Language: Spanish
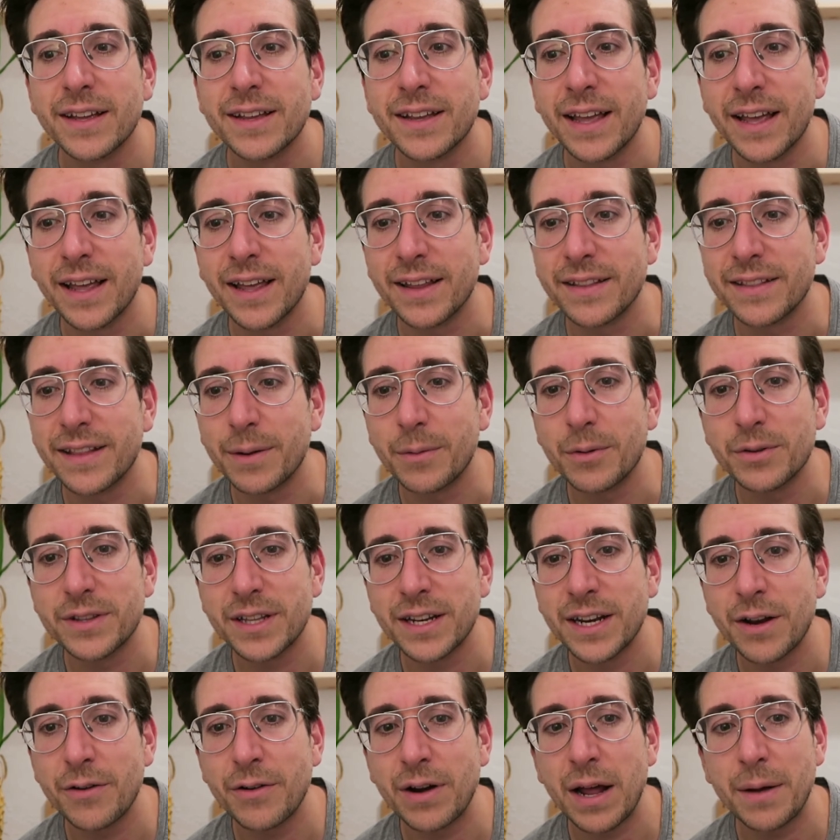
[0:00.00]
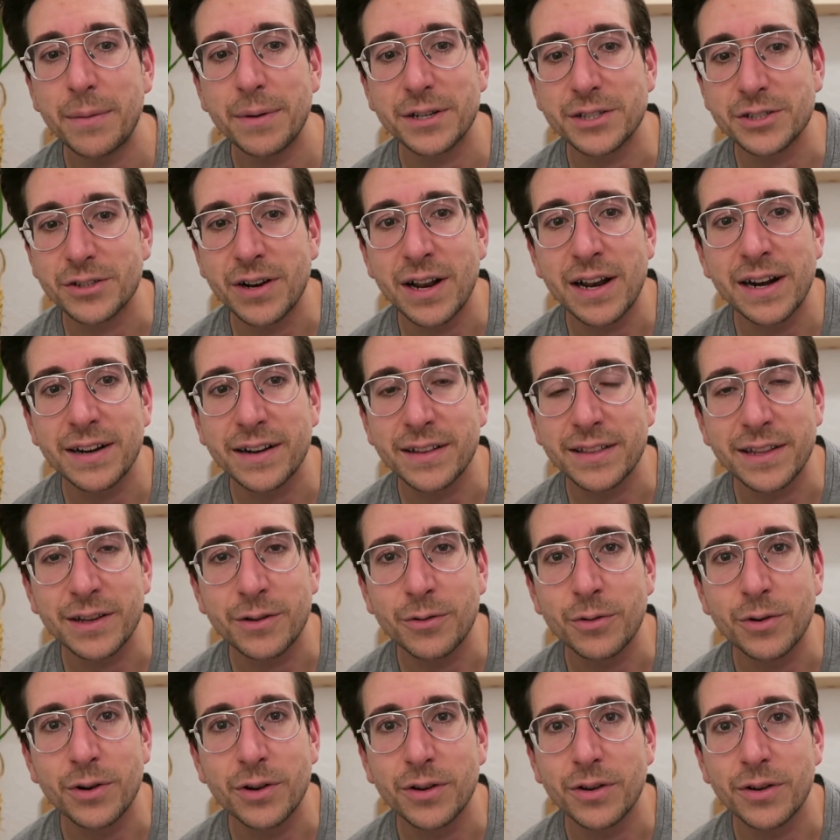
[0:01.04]
que debo tener una versión al
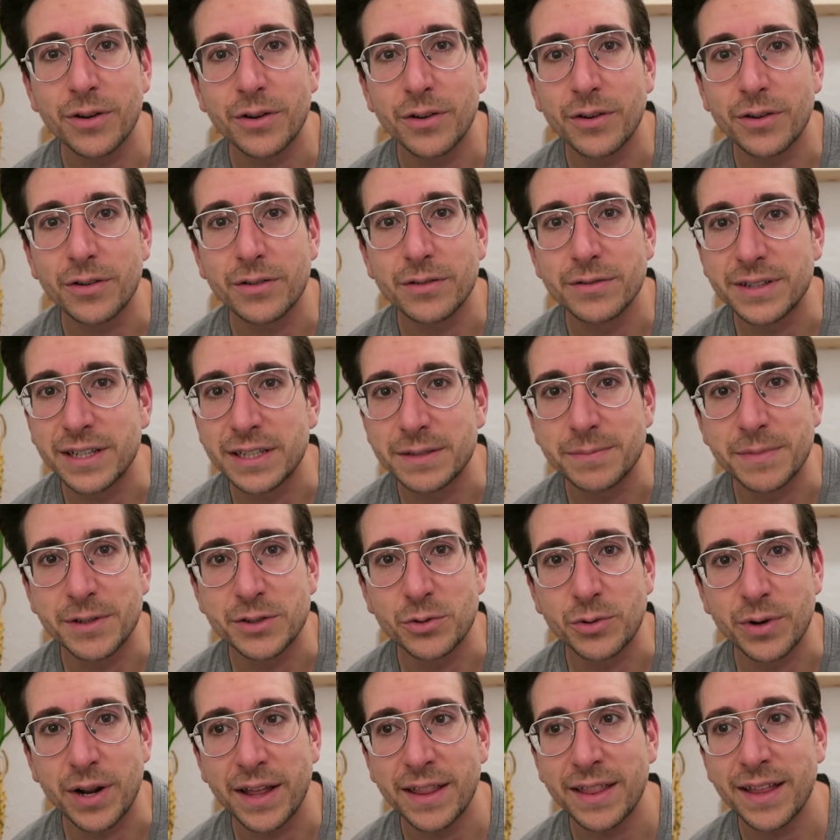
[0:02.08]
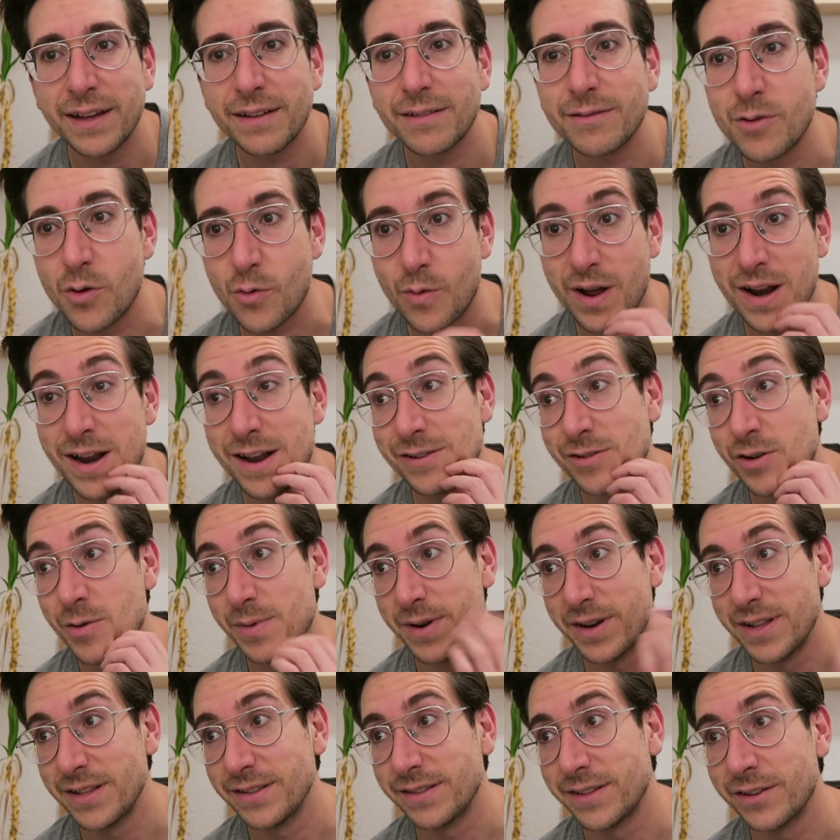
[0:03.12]
ridículo desmesurada, lo cual es
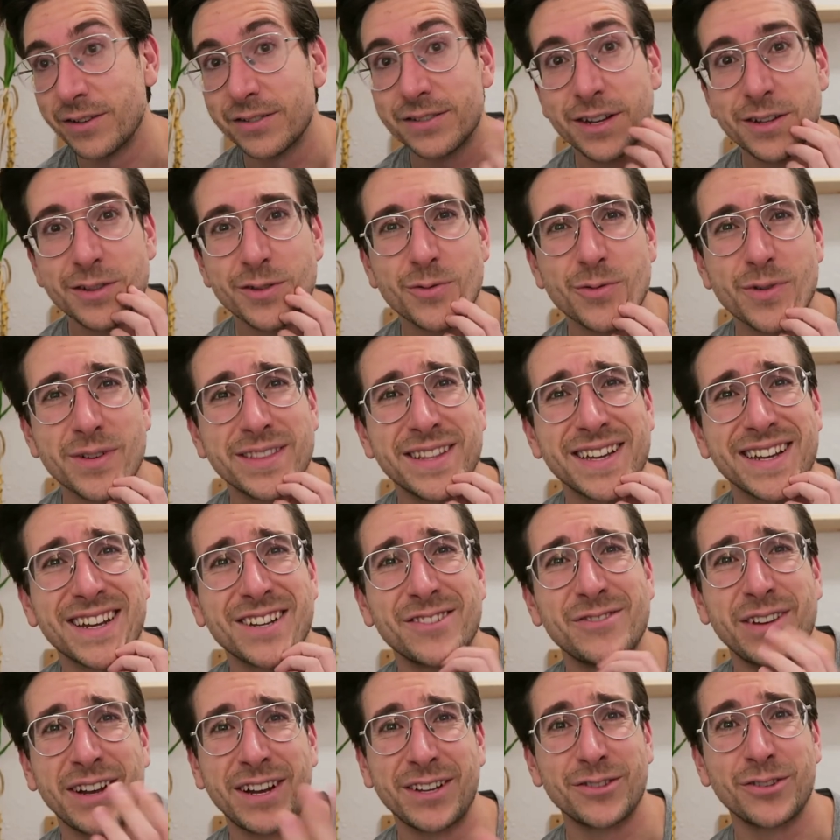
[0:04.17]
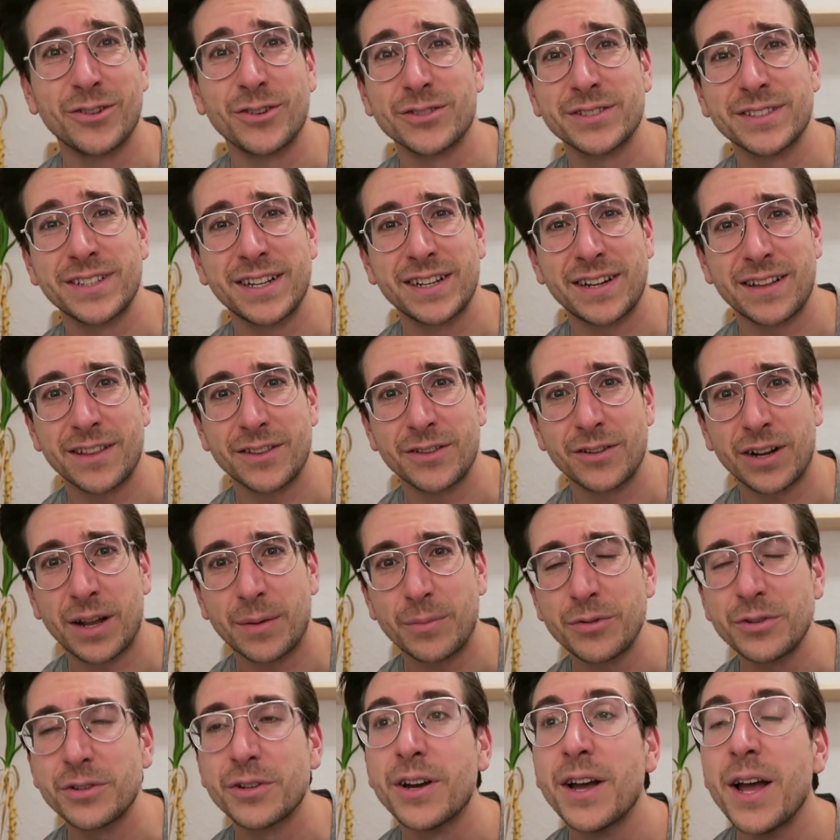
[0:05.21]
sorprendente, teniendo en cuenta que estoy aquí todos los días haciendo el
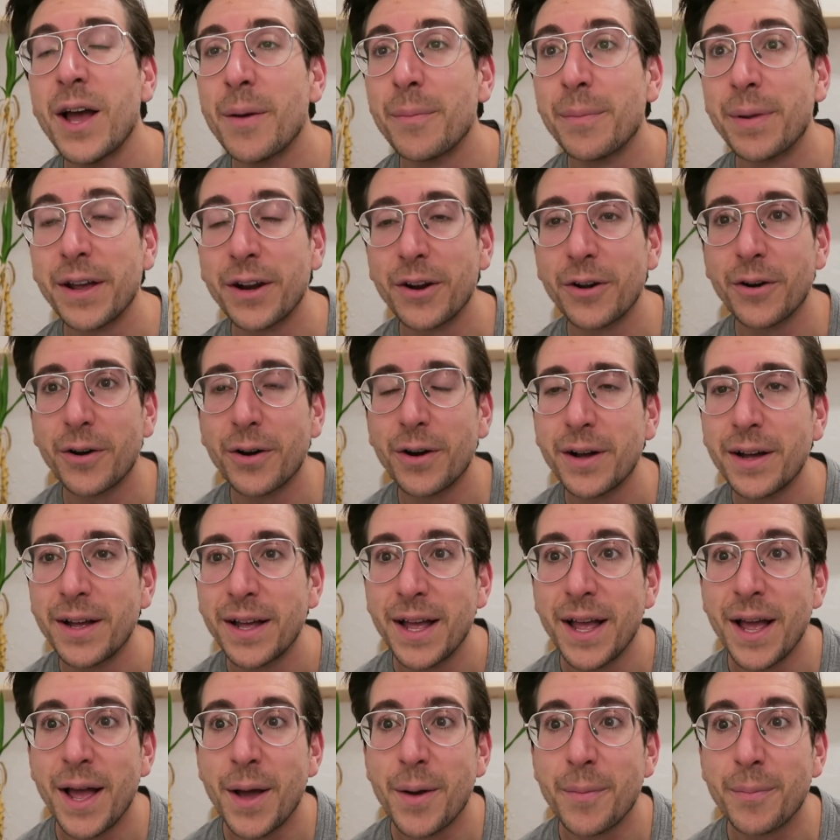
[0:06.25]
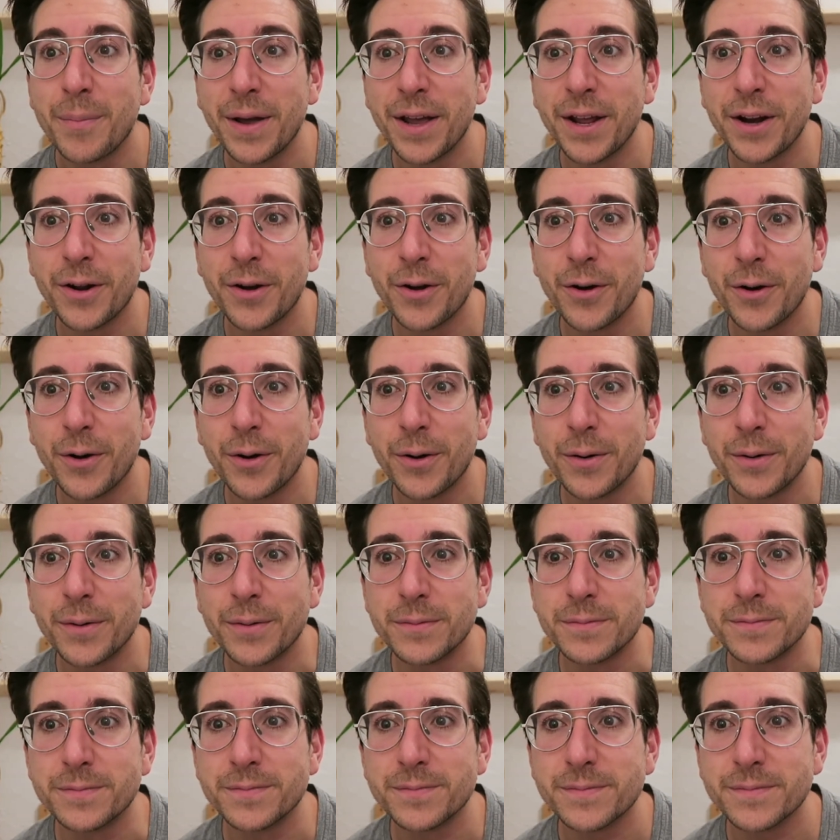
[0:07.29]
capullo. Pero,
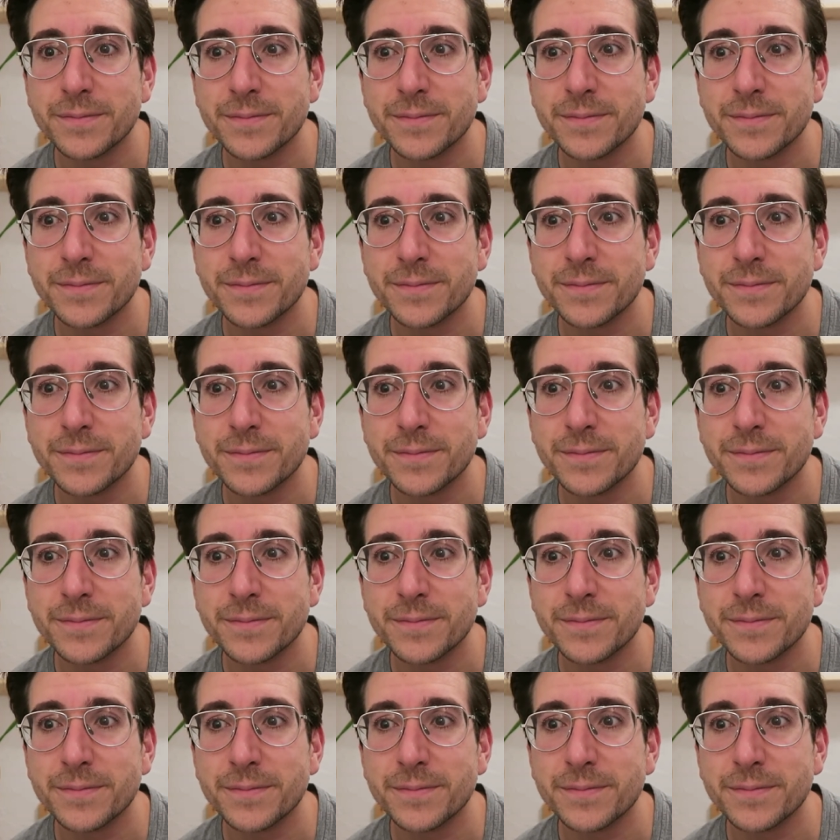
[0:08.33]
pero